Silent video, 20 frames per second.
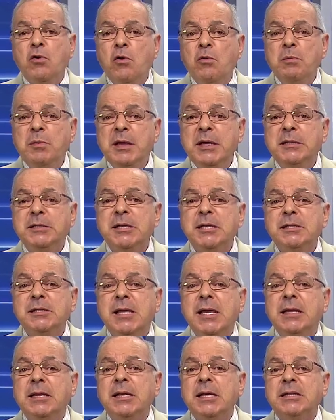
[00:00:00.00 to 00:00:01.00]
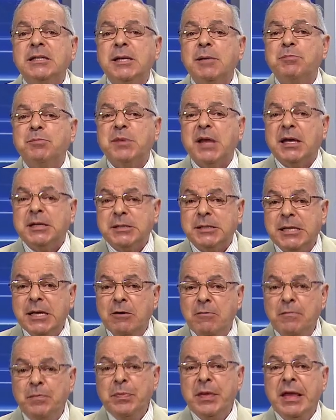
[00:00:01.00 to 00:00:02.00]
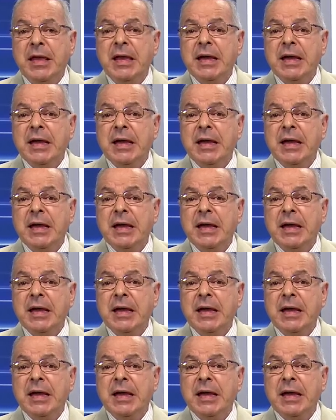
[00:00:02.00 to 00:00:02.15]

com mísseis de interceptação